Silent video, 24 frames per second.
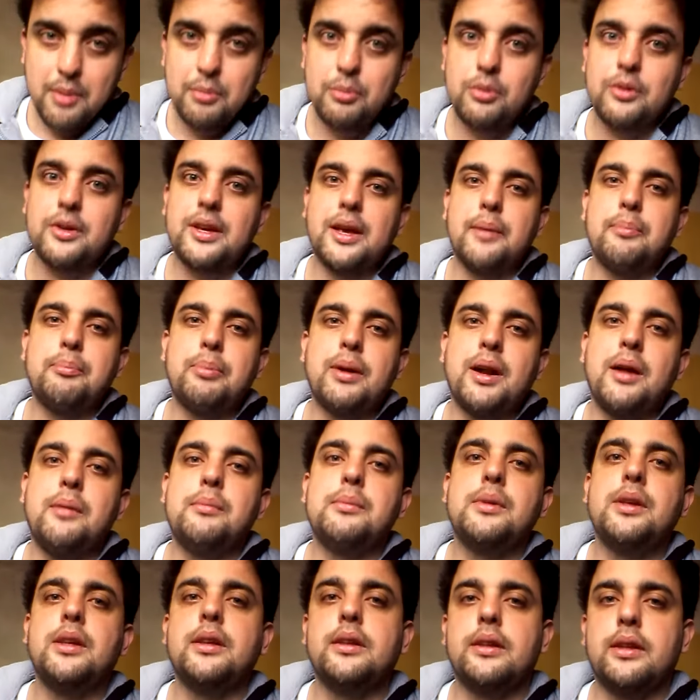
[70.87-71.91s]
Porque para
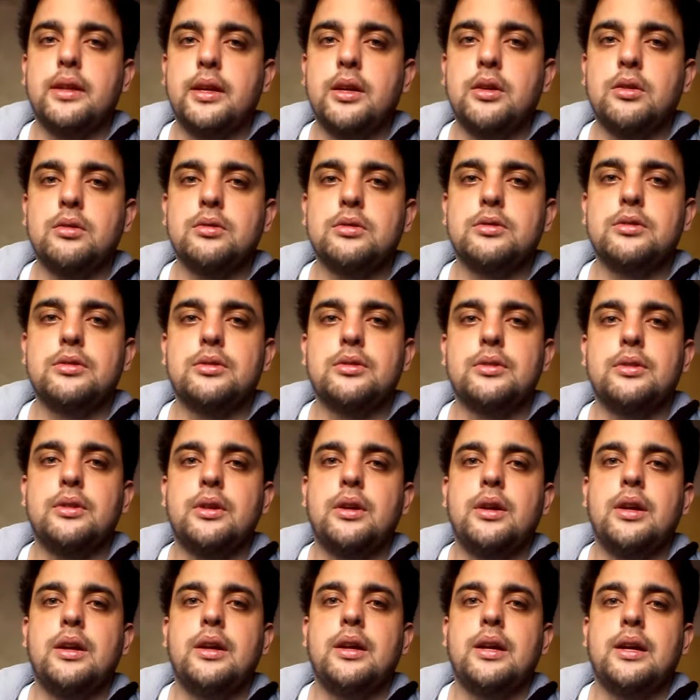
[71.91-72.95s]
mim Deus
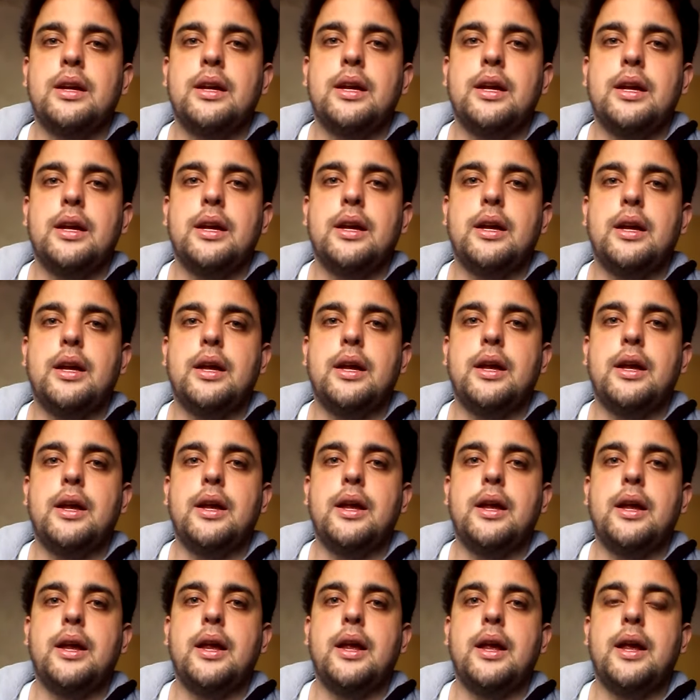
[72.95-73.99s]

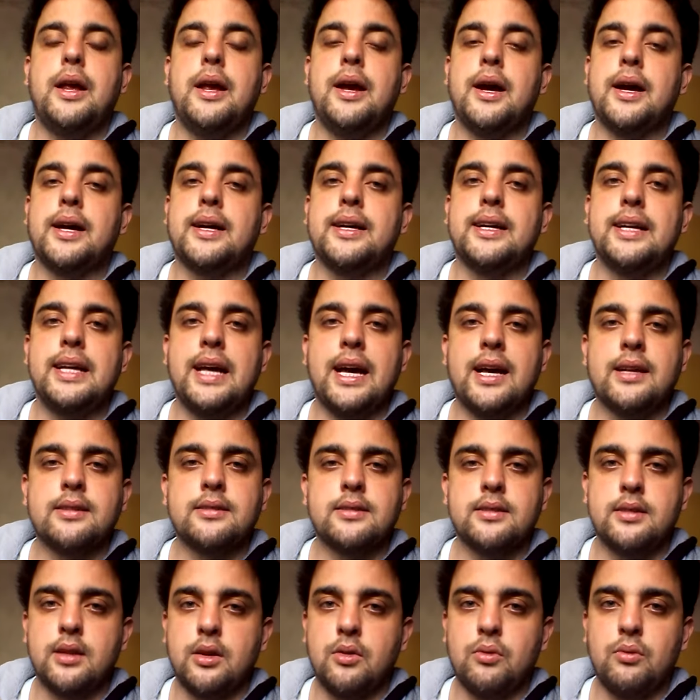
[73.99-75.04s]
é a
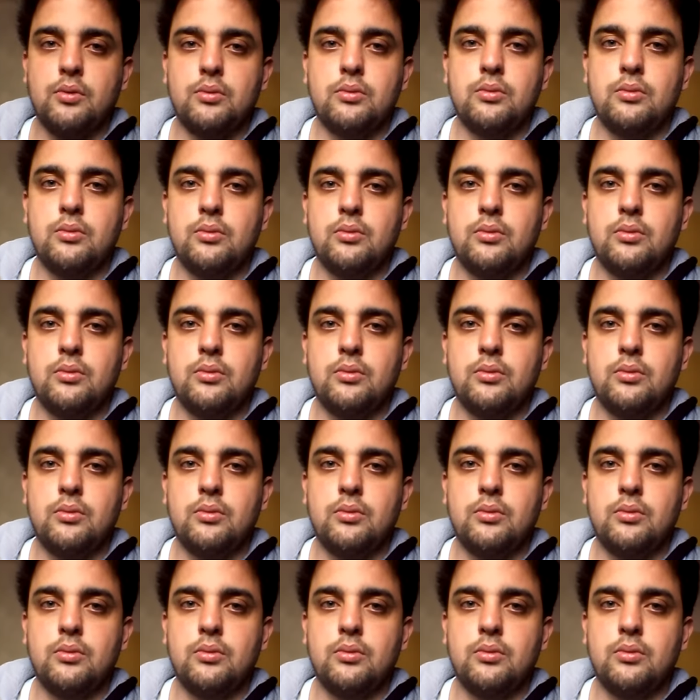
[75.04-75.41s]
criação.